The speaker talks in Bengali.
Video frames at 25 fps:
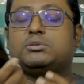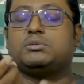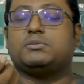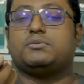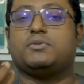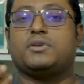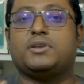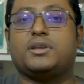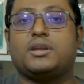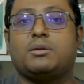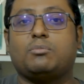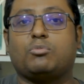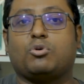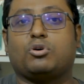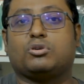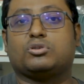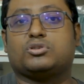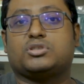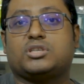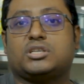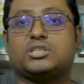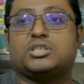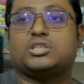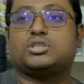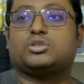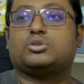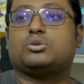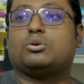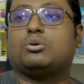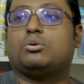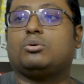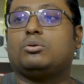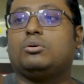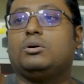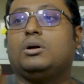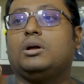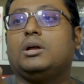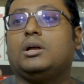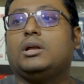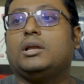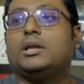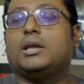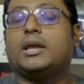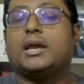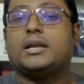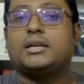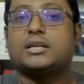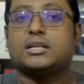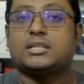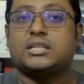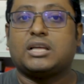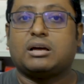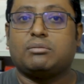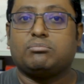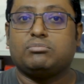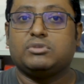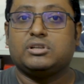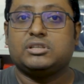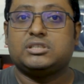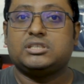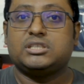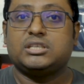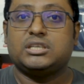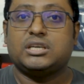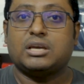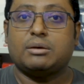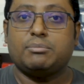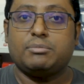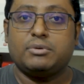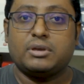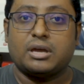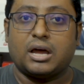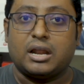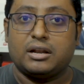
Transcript: জিবি ভেরিয়েন্ট বক্স চার্জার সহ এটার দাম নিচ্ছি আমি